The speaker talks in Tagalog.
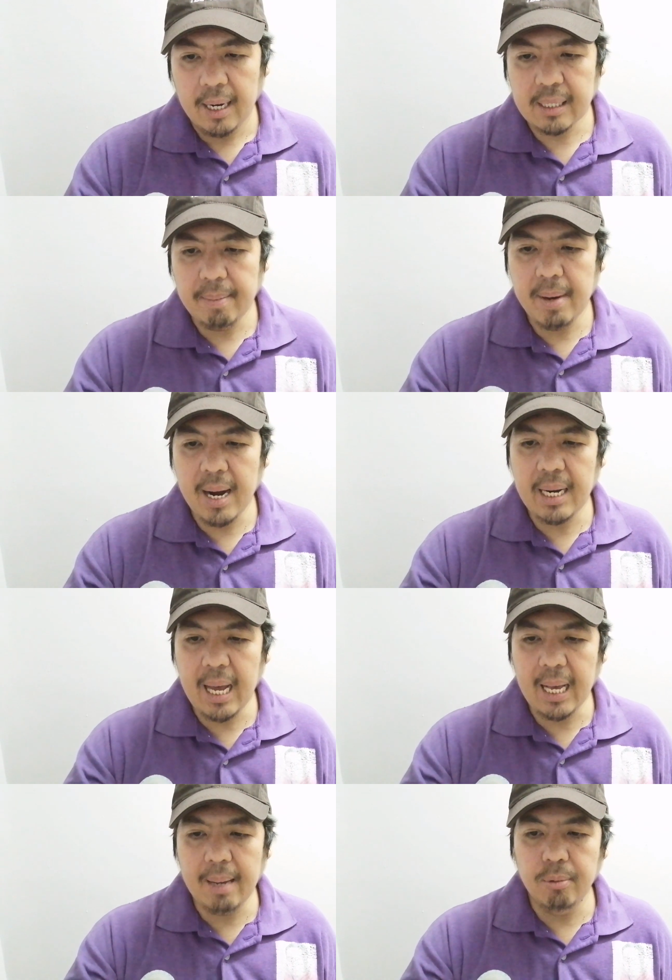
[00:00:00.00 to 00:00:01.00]
At ang mga
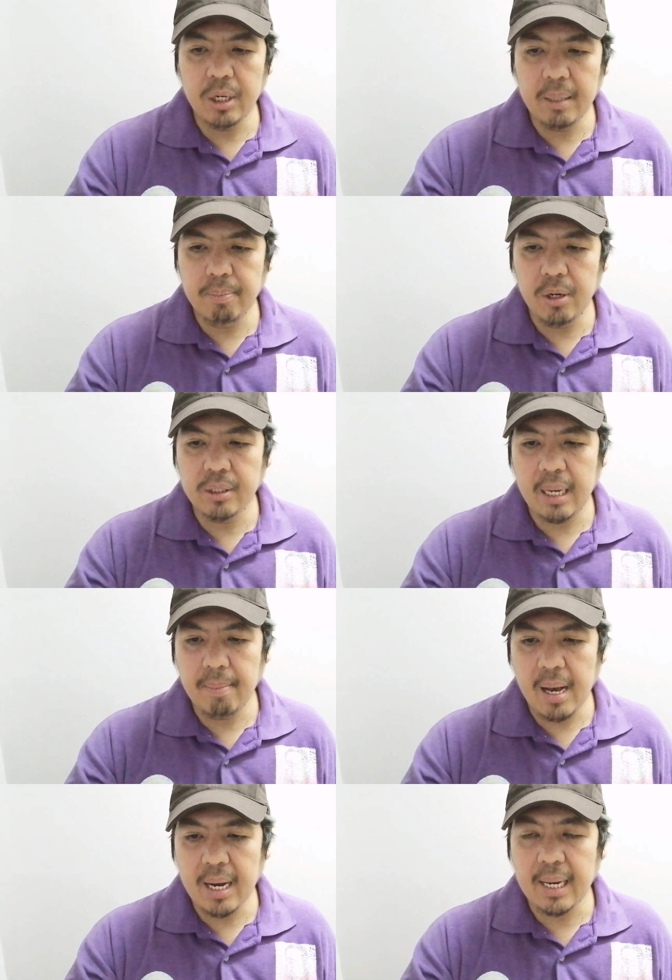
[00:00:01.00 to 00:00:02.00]
alaga mong ibon ay
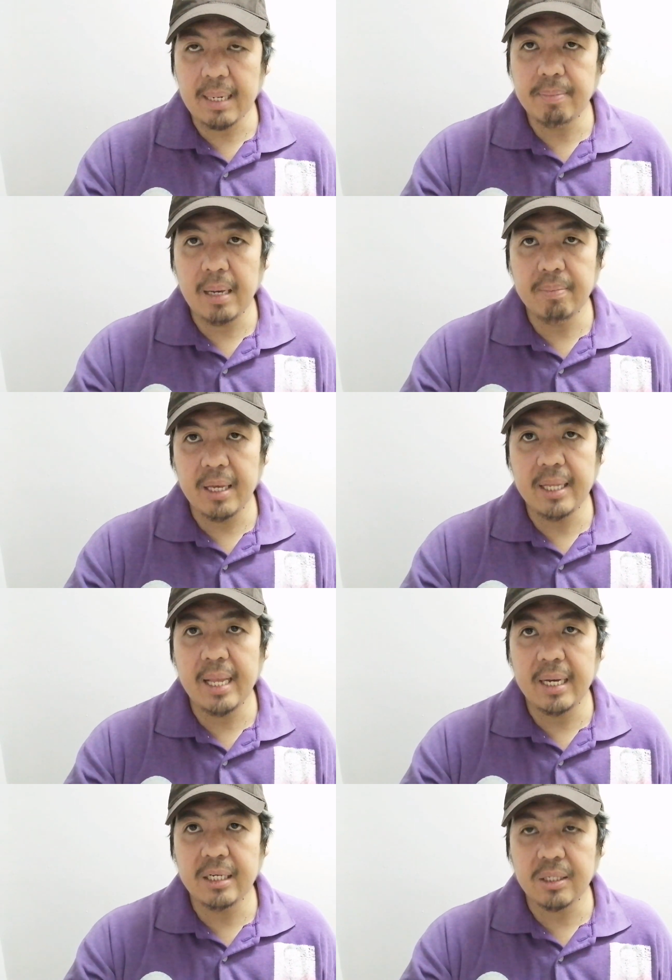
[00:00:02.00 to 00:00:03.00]
makakaramdam din
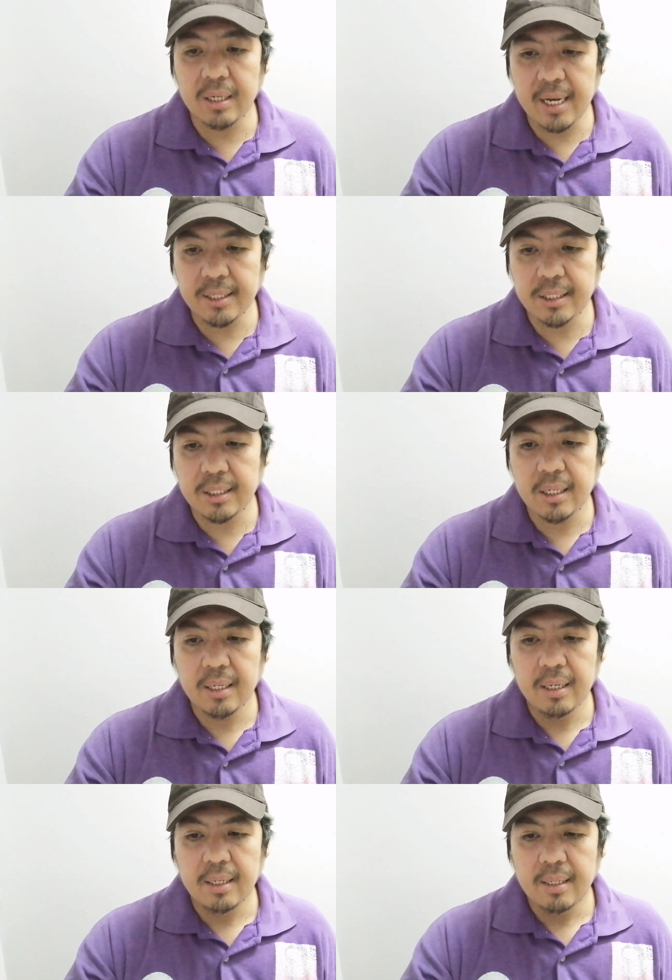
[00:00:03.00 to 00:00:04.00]
ng stress
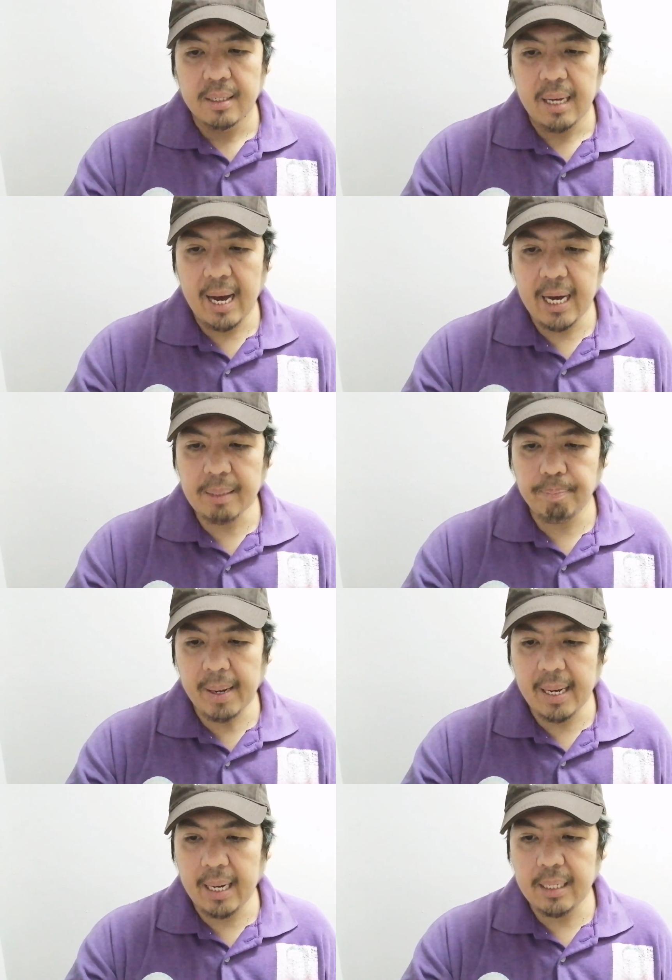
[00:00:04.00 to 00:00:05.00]
at
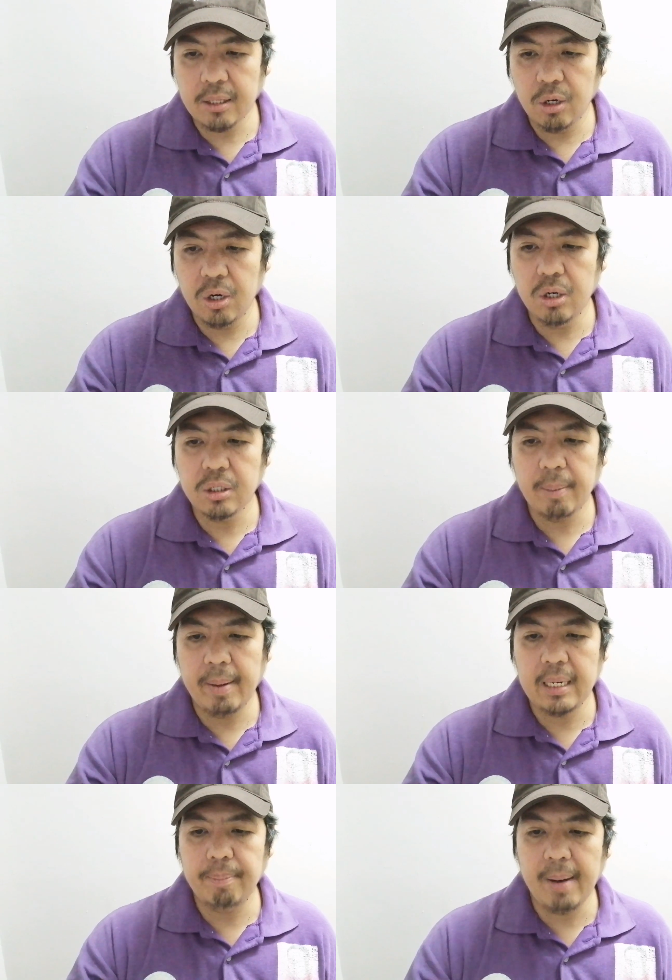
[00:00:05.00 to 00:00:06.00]
pagkalito sa
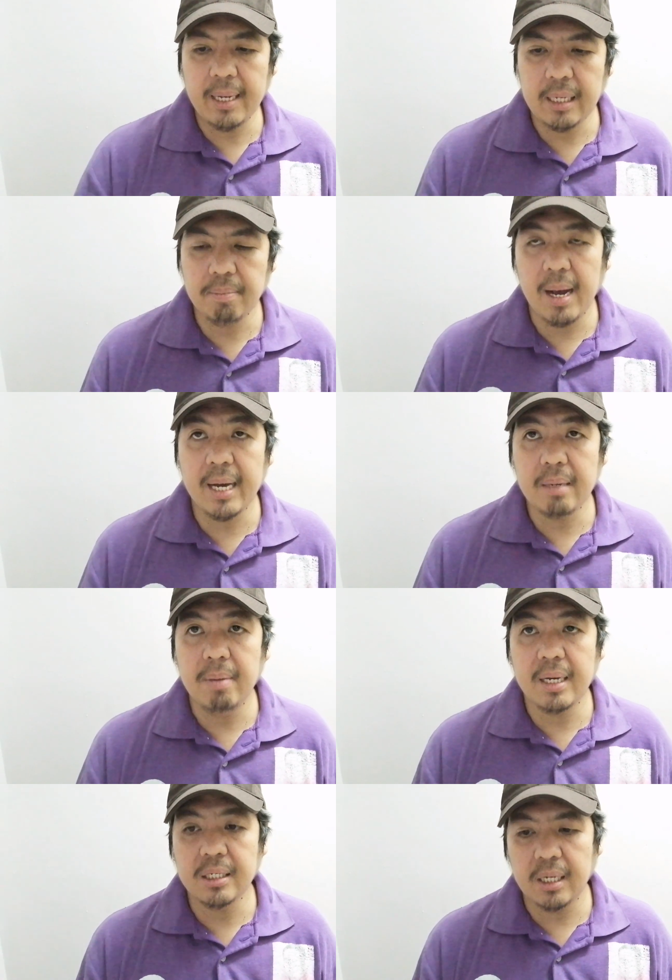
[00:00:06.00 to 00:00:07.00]
paglipad at maaaring
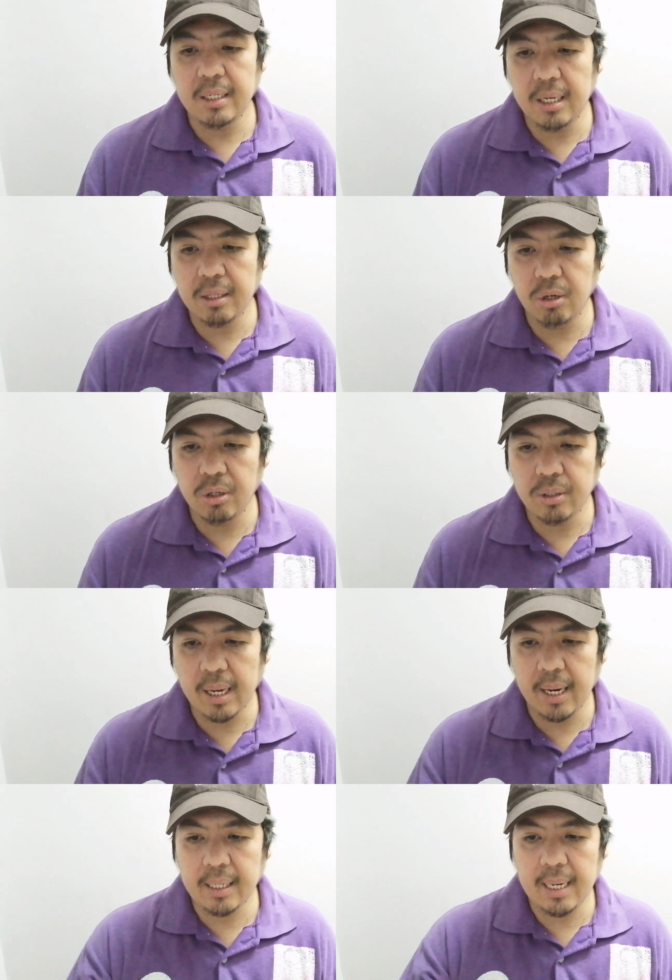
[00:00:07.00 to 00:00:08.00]
maging sanhito
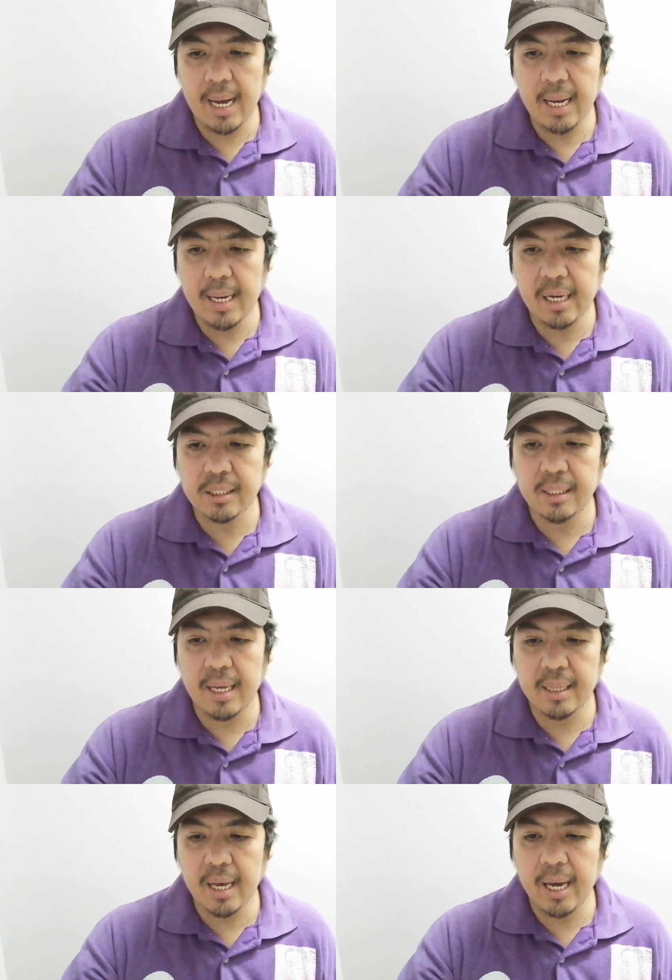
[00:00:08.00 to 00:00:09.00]
ng kanilang
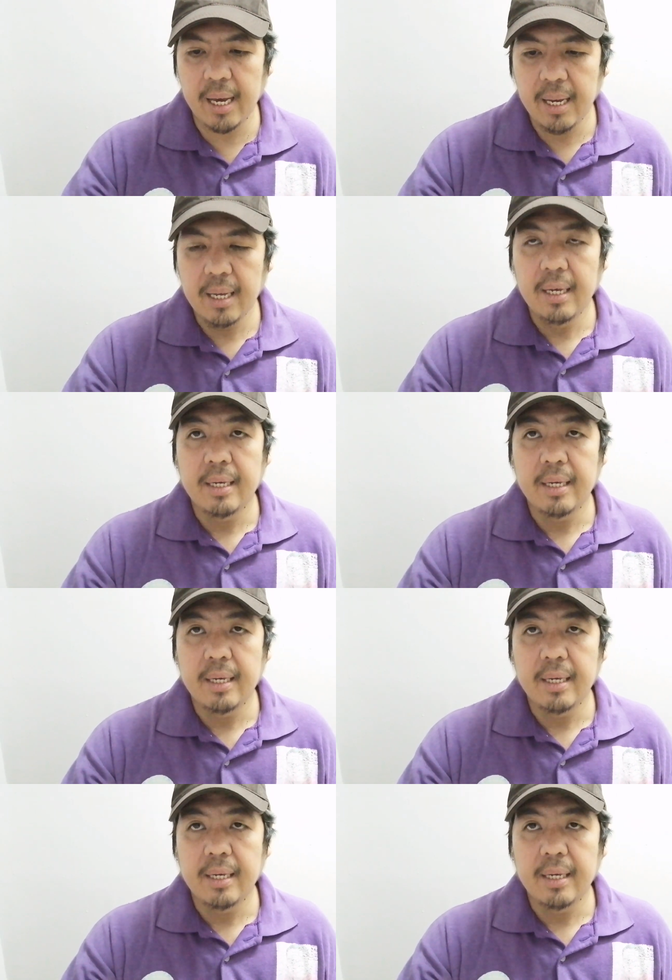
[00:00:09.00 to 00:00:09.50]
aksidente